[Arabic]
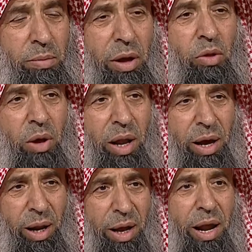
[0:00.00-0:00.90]
بعض
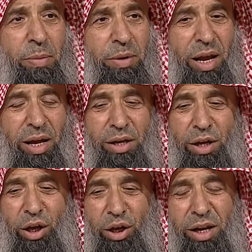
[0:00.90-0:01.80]
الحنابلة
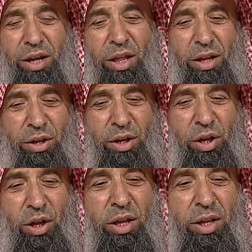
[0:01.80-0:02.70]
يعني
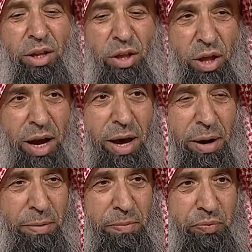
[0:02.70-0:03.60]

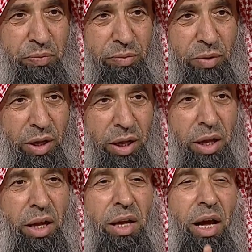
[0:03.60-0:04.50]
ذكر
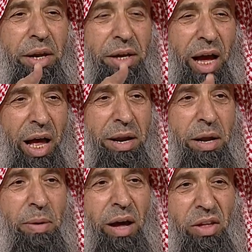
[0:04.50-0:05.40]
يعني أن
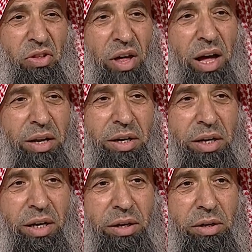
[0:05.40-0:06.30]
بعض
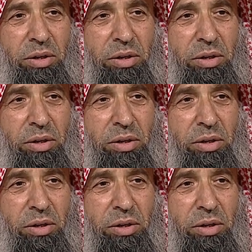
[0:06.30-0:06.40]
الصالحين